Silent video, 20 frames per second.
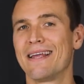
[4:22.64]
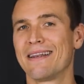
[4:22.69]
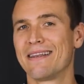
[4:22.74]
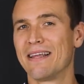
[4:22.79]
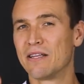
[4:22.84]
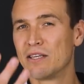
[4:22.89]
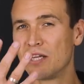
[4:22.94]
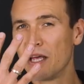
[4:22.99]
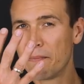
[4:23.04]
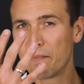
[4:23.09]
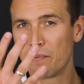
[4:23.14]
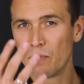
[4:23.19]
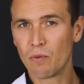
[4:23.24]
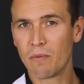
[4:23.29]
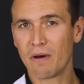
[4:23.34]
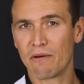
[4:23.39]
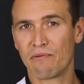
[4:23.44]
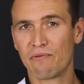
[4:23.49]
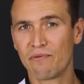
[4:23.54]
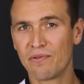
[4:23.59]
Der Tipp
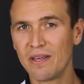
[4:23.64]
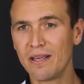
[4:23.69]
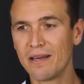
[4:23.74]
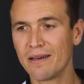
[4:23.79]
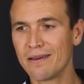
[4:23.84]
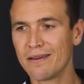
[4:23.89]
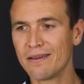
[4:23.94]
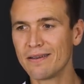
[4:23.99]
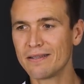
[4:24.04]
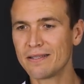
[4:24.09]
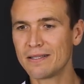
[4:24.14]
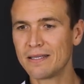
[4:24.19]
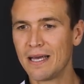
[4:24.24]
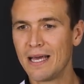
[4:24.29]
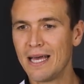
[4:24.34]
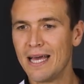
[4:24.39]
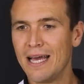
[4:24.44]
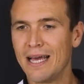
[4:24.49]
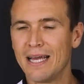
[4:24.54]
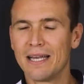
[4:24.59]
Nummer vier ist,
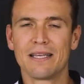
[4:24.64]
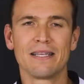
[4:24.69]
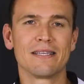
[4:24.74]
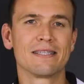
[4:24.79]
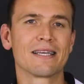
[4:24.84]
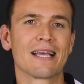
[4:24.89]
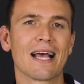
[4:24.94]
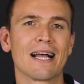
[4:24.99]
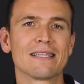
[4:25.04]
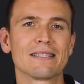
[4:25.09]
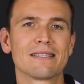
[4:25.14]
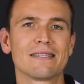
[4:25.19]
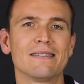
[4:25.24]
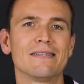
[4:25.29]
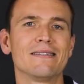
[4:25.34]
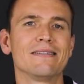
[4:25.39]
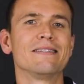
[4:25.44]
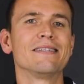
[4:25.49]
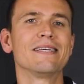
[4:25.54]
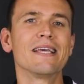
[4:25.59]
diese
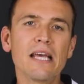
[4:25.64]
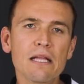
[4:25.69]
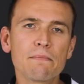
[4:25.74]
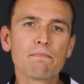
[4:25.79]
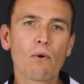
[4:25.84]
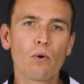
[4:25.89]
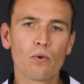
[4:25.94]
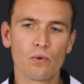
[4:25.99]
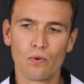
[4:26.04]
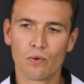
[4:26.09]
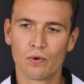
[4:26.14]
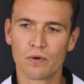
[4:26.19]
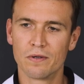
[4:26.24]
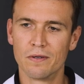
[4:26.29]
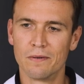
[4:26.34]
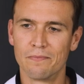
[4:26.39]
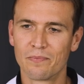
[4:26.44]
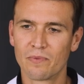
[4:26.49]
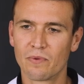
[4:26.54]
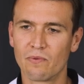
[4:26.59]
ganzen
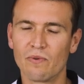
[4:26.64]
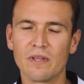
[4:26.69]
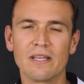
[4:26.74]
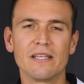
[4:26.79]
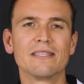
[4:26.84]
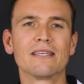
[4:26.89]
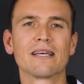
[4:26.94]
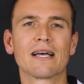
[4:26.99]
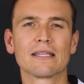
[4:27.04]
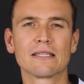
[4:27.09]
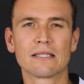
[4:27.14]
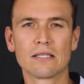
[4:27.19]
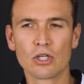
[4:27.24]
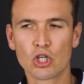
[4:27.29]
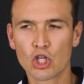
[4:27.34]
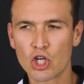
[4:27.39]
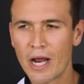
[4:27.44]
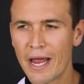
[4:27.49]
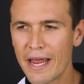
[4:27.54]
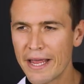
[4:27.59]
Diätprodukte, wie diese ganzen
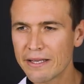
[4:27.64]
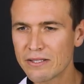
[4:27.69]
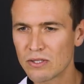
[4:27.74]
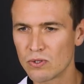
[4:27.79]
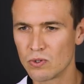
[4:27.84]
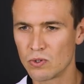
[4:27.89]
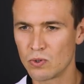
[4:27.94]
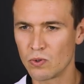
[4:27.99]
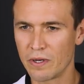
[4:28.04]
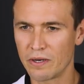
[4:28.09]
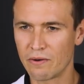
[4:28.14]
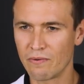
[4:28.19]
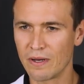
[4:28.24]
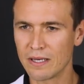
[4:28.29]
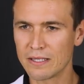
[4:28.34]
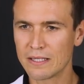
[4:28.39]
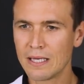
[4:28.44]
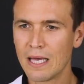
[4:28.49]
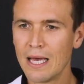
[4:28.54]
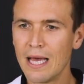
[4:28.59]
Shakes und so
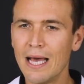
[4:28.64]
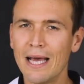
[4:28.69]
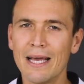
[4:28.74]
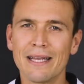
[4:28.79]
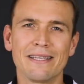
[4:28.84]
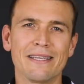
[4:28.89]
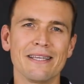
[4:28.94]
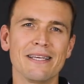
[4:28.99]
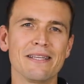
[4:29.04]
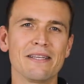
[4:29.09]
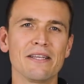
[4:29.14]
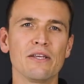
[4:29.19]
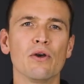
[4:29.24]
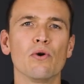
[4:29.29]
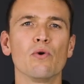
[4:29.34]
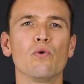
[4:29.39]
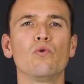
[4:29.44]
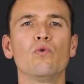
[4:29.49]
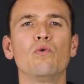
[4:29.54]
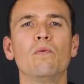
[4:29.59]
etwas, die
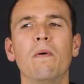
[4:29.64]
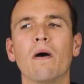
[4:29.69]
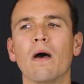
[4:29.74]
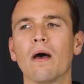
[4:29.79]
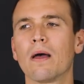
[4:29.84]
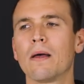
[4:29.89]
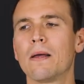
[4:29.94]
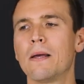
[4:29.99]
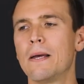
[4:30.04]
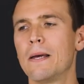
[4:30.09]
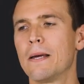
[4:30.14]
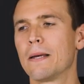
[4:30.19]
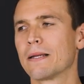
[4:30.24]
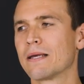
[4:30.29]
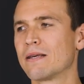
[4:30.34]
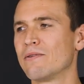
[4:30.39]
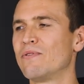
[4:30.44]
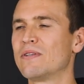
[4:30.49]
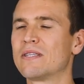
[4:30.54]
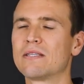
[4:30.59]
dir über
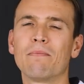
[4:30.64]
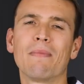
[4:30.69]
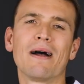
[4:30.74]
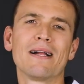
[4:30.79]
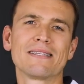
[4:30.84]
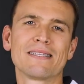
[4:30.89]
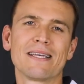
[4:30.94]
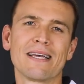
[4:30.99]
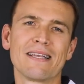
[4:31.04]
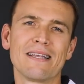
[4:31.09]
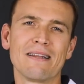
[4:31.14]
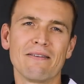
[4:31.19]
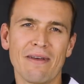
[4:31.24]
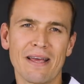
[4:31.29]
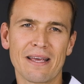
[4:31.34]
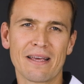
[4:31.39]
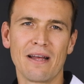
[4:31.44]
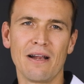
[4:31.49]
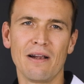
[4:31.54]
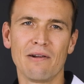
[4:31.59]
gewisse Mahlzeiten
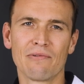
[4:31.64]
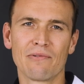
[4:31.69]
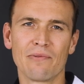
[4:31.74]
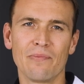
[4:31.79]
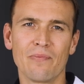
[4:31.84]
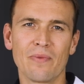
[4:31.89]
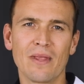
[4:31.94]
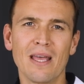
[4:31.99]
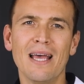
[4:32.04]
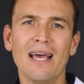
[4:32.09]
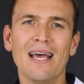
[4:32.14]
hinweg helfen.